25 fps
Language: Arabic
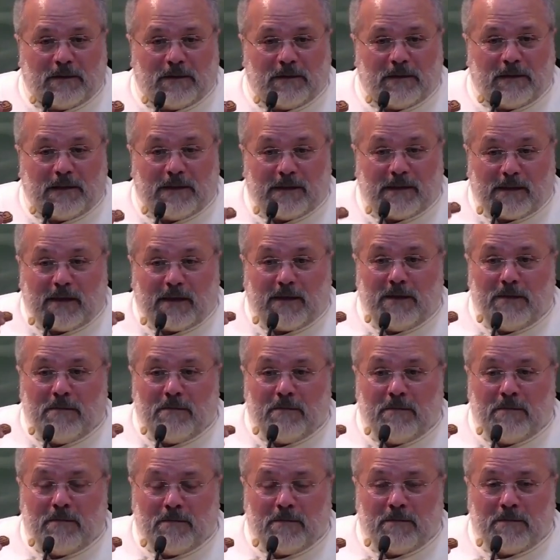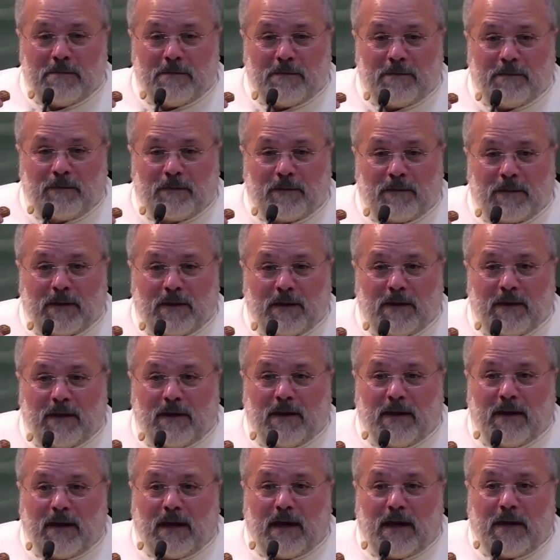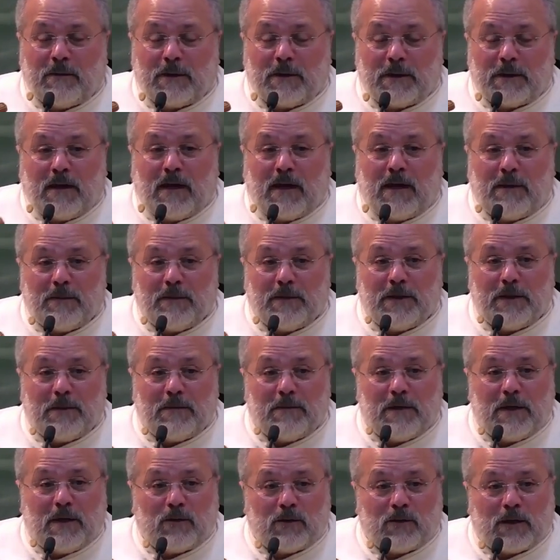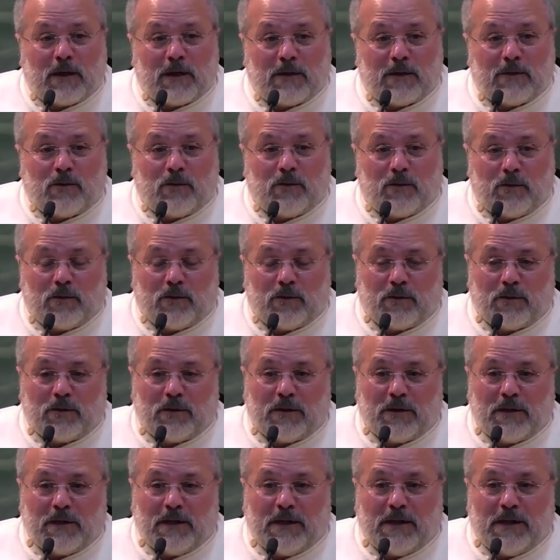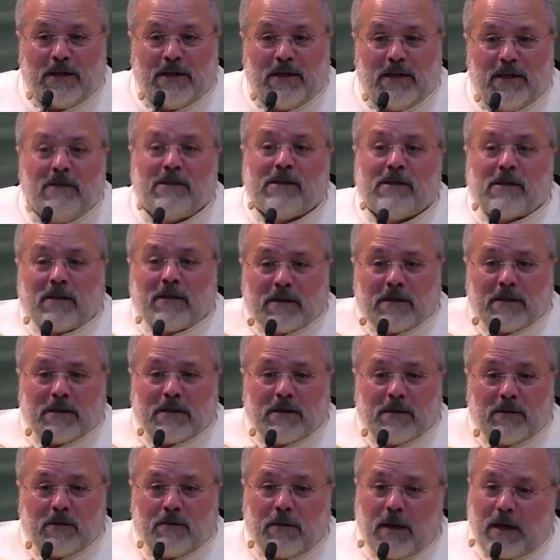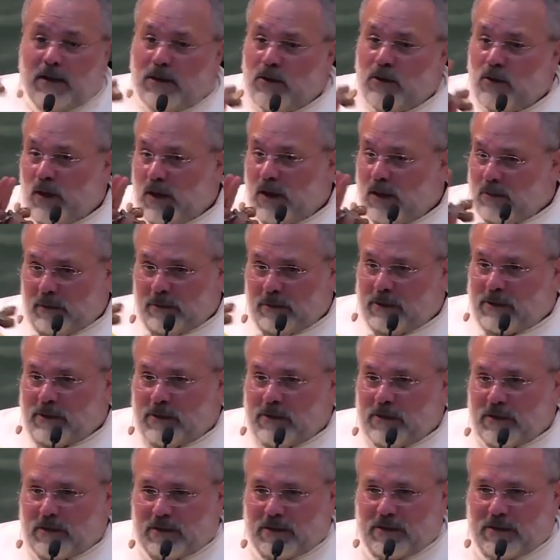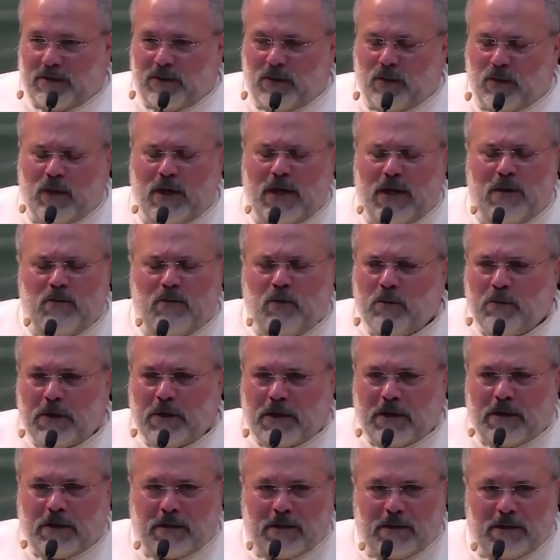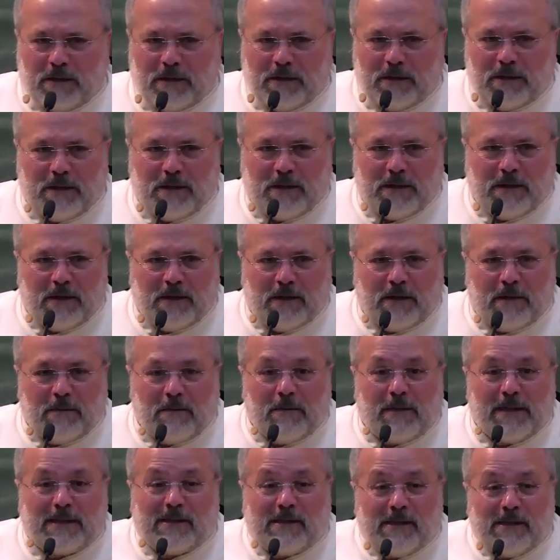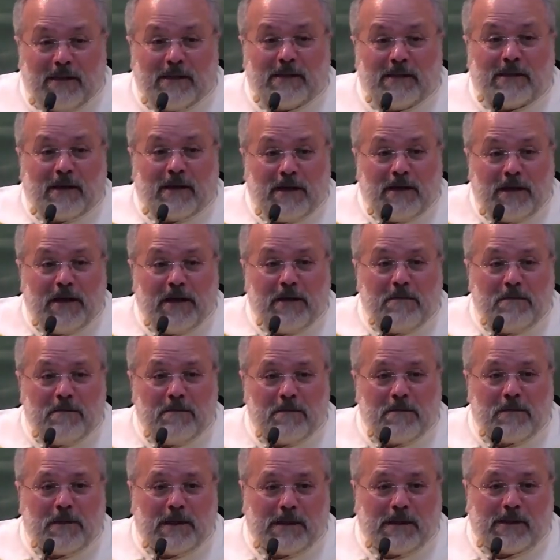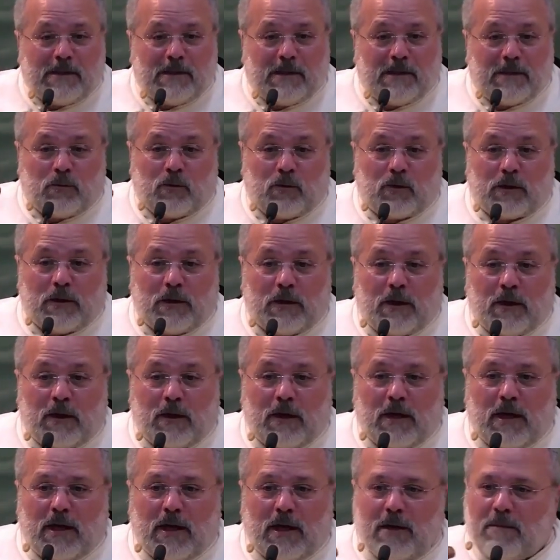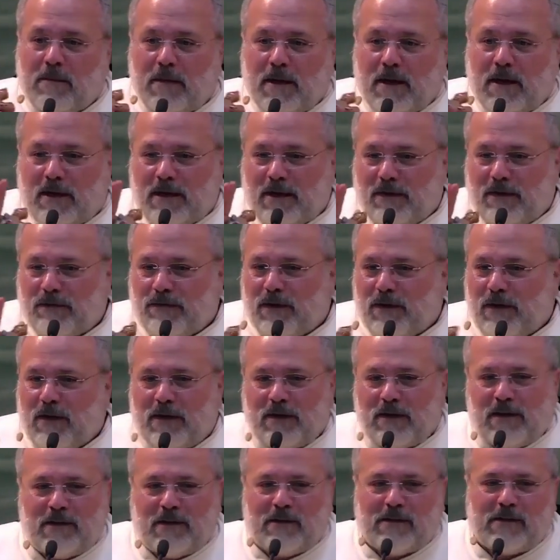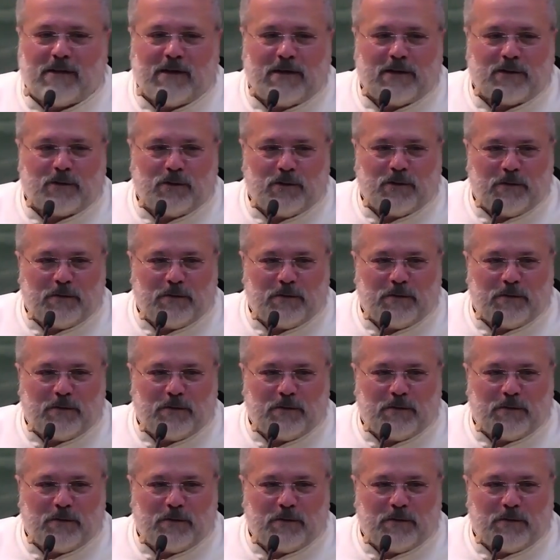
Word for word: إذا أم عم تطعمي ابنها وترضعه إذا مع انه هي ما بتصير ولا ممكن بس اذا الام نسيت مرضعه اما انا فلن انساكم